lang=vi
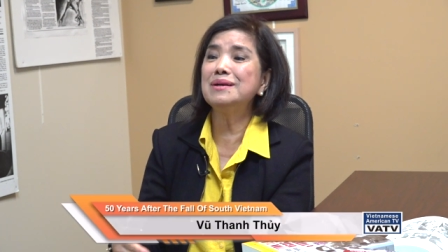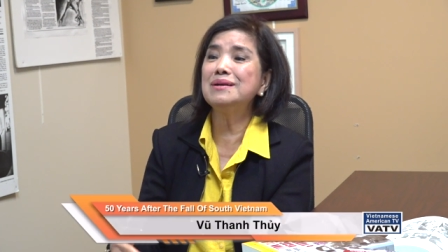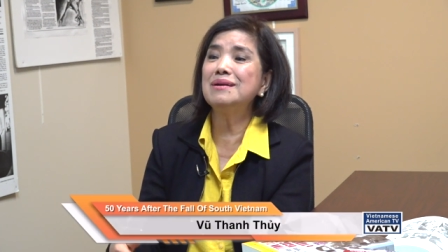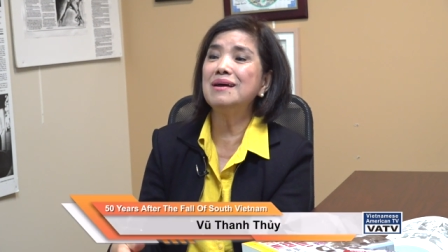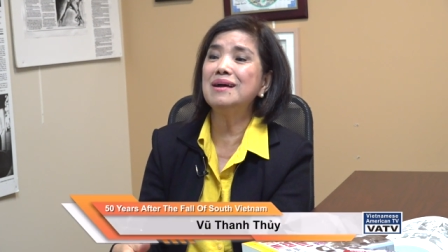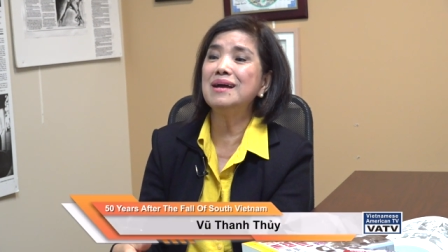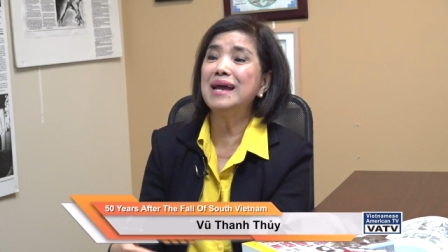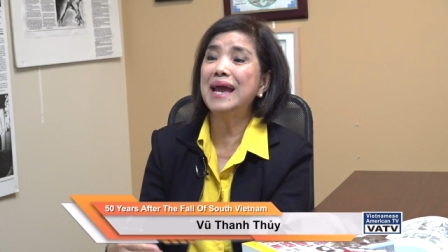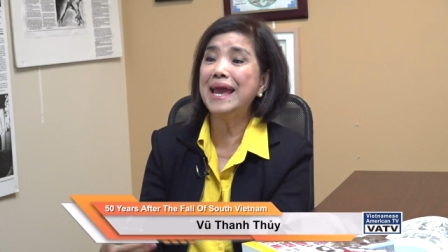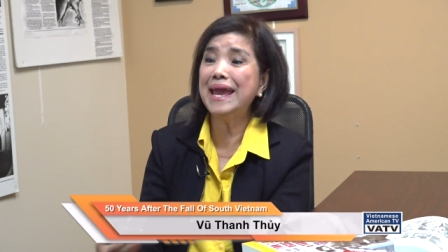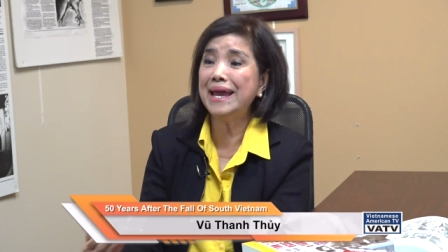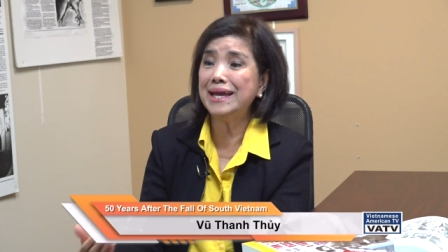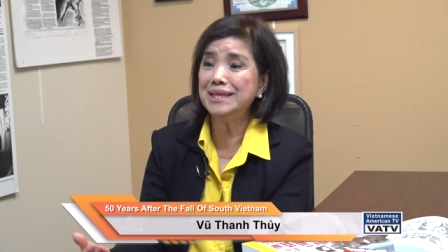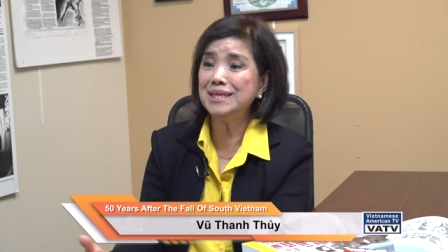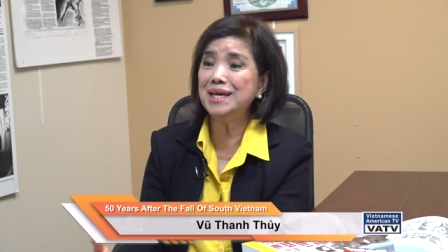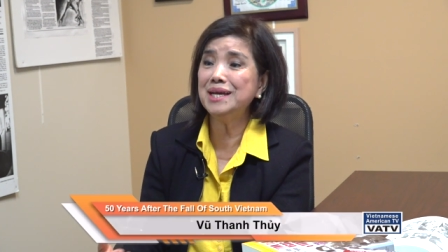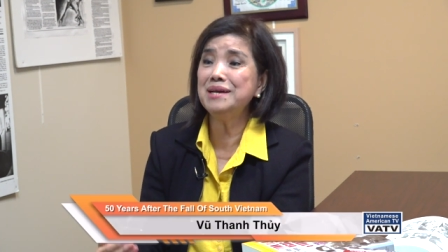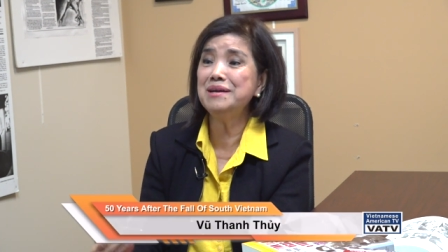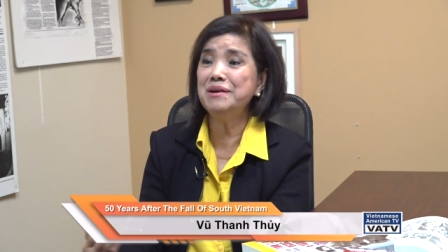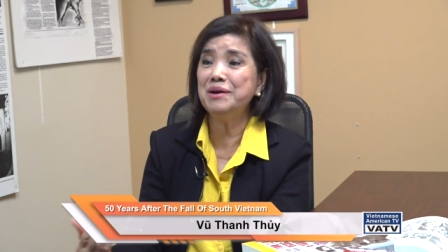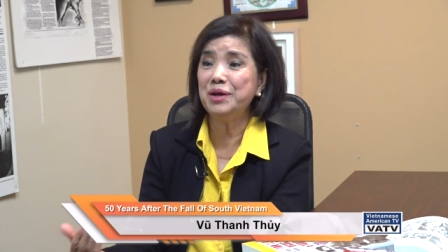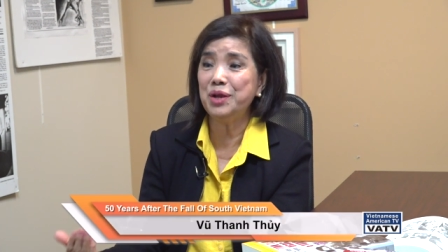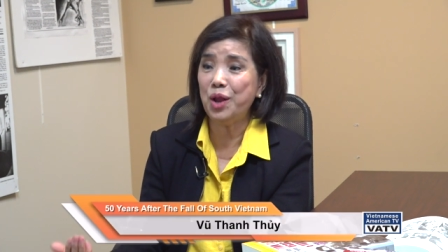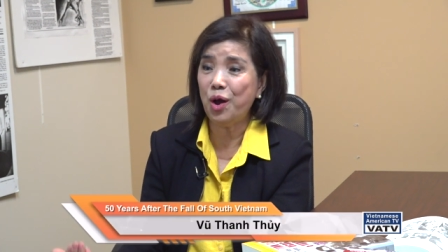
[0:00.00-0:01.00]
được nghe
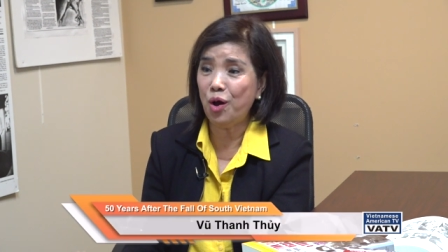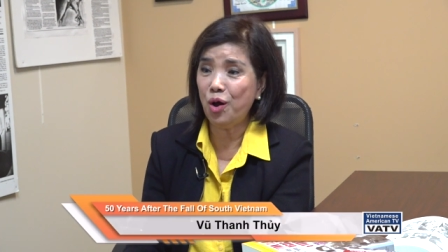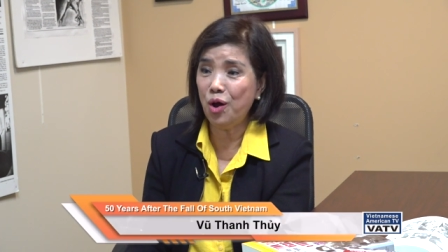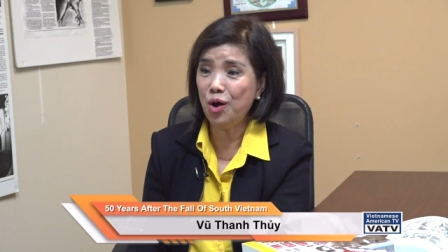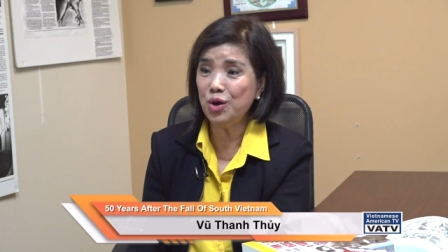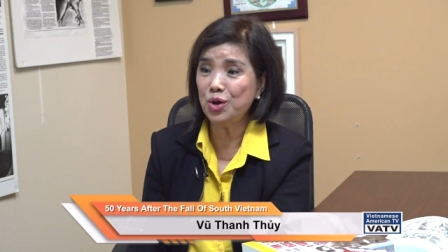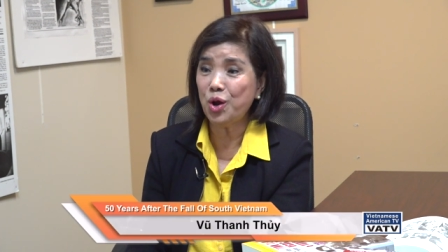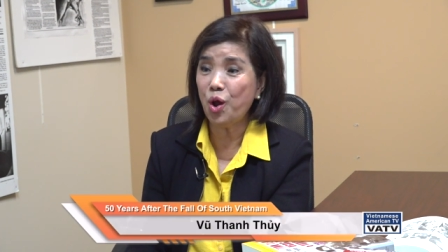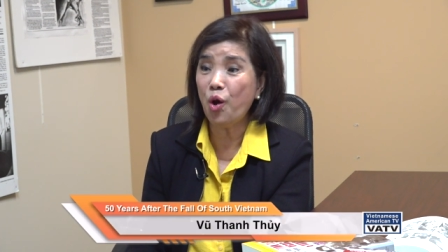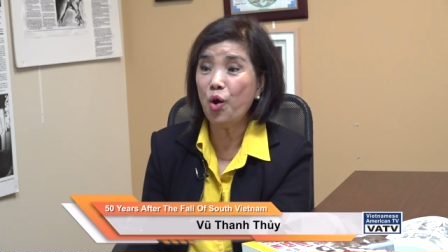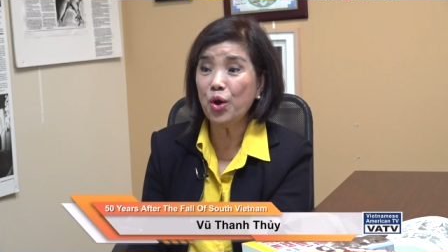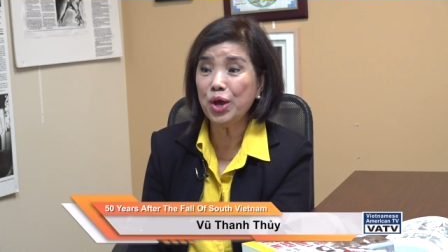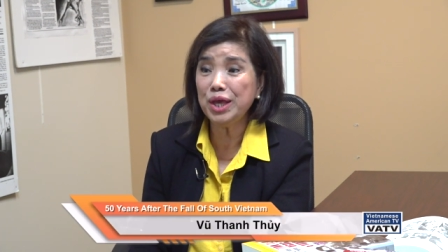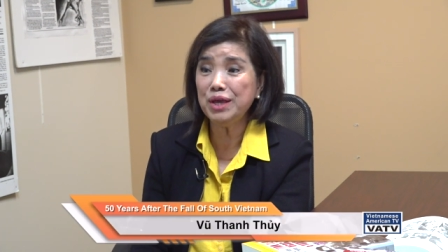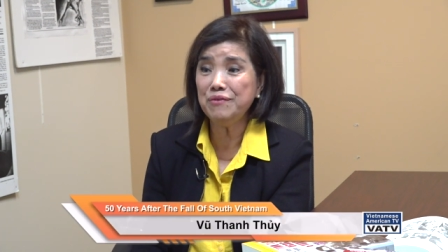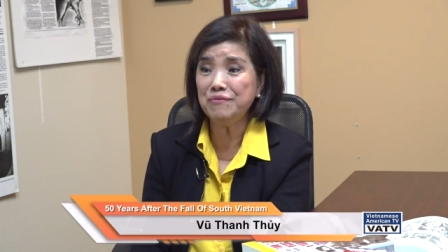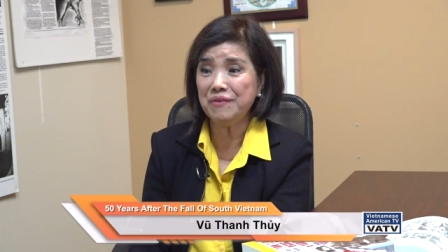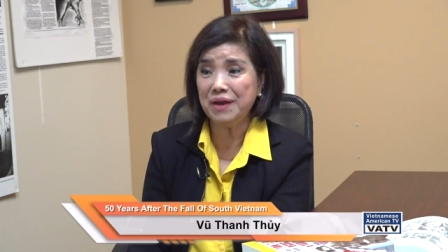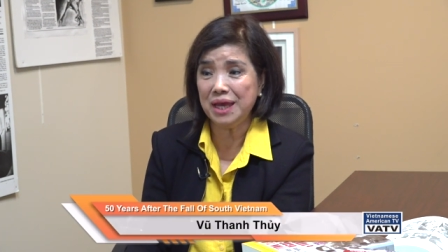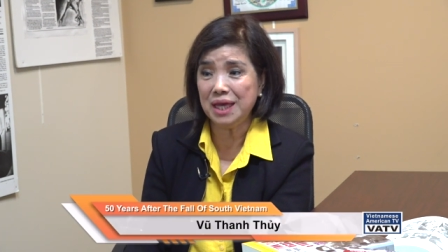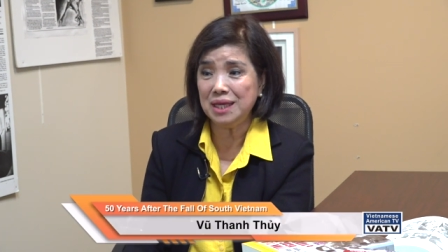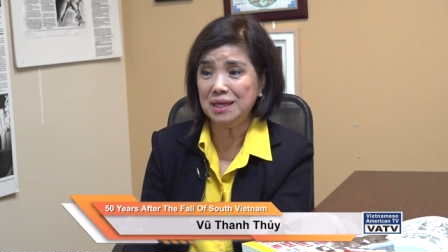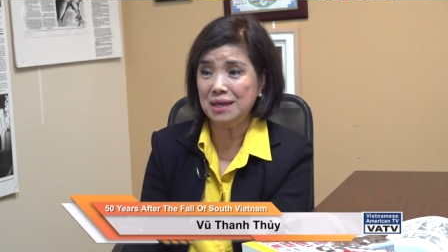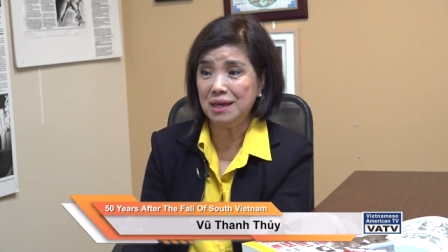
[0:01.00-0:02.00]
những người đó nói
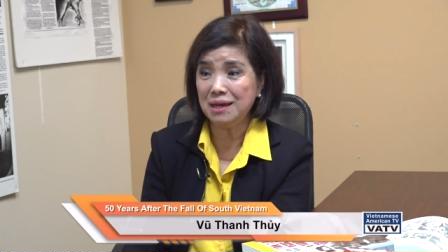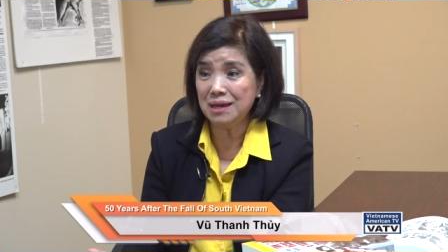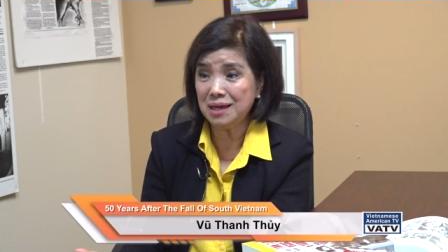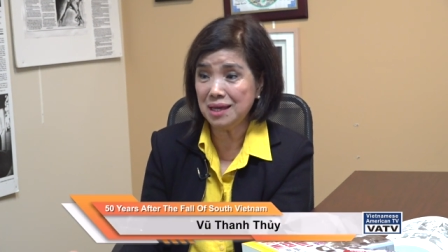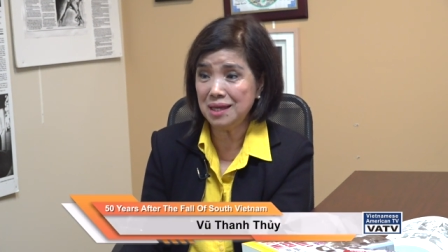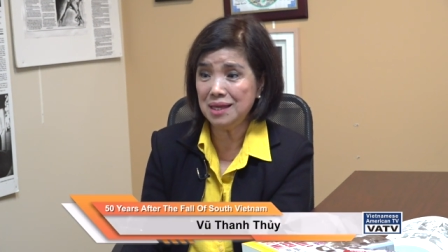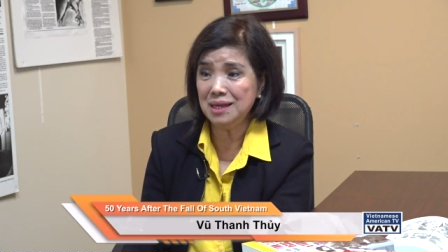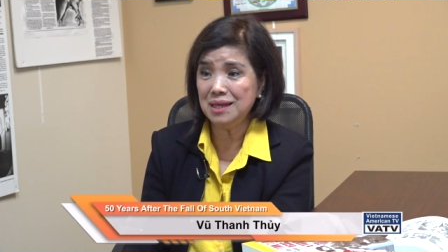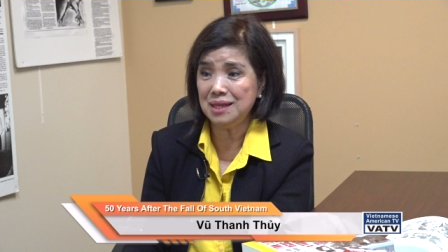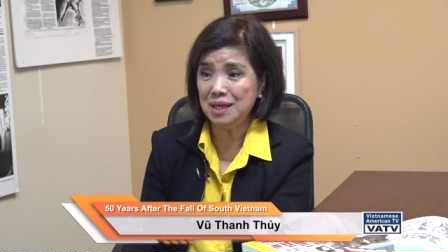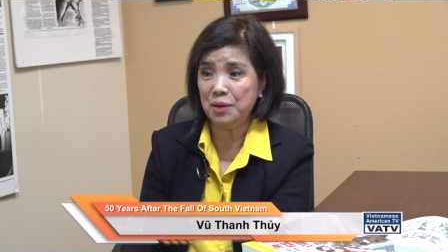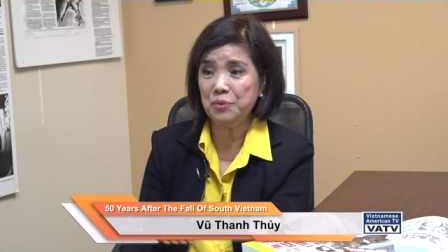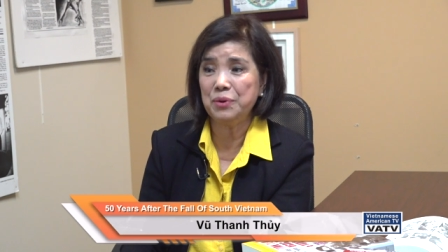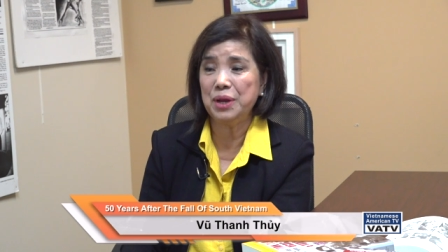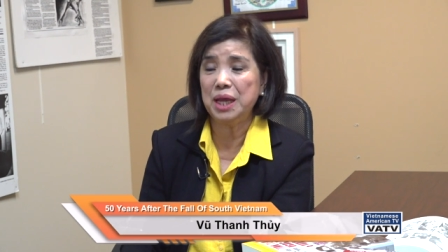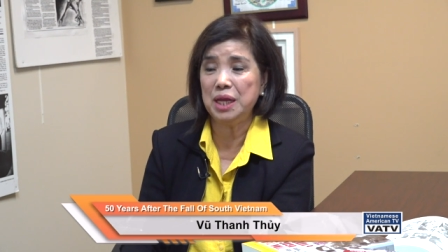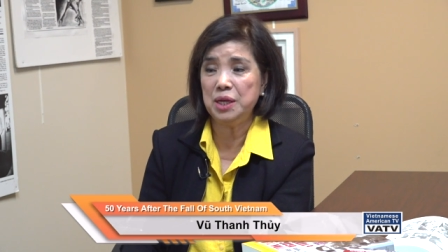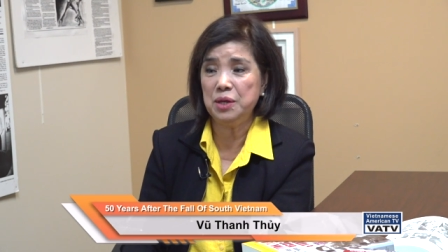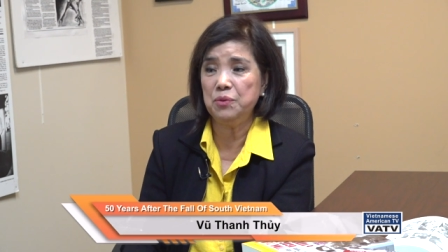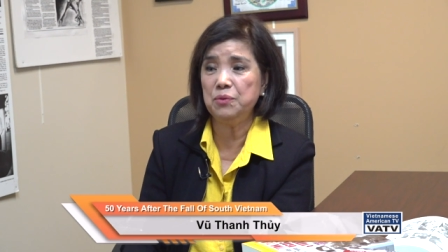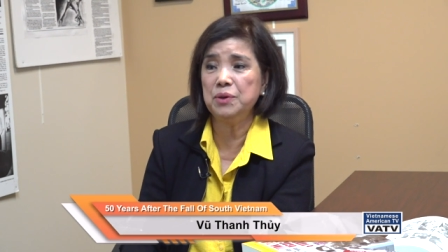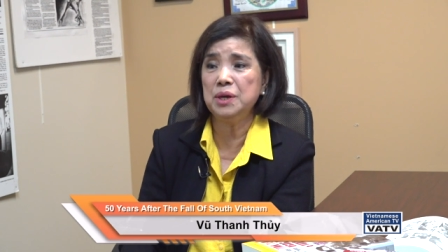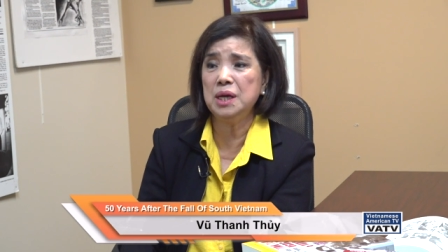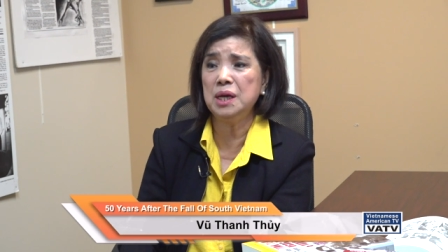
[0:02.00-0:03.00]
về những cái điều này
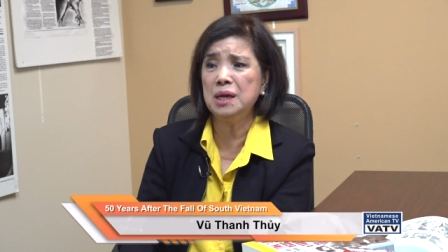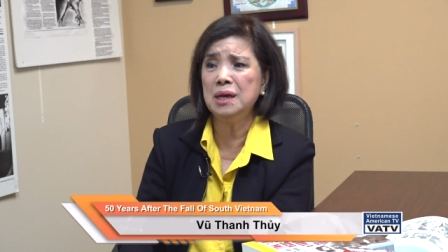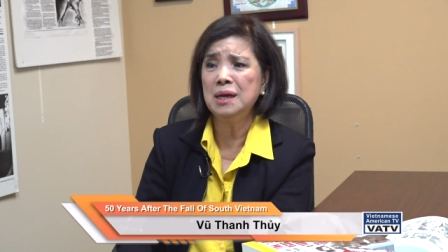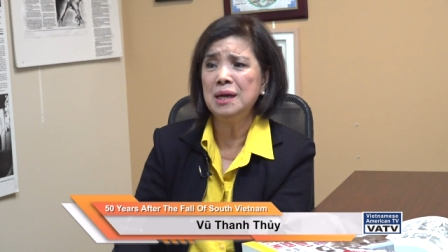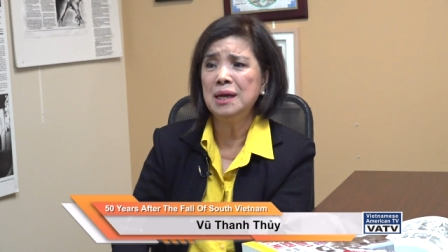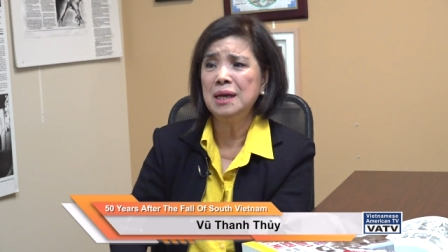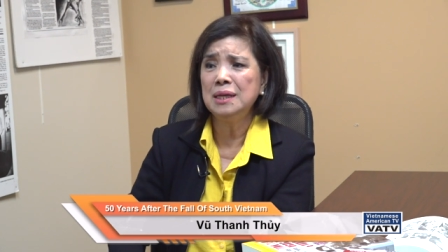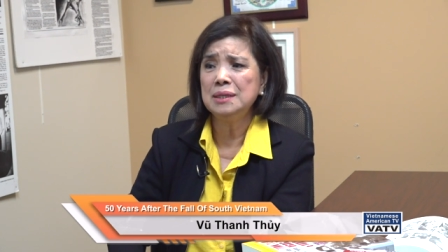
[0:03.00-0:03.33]
điều kia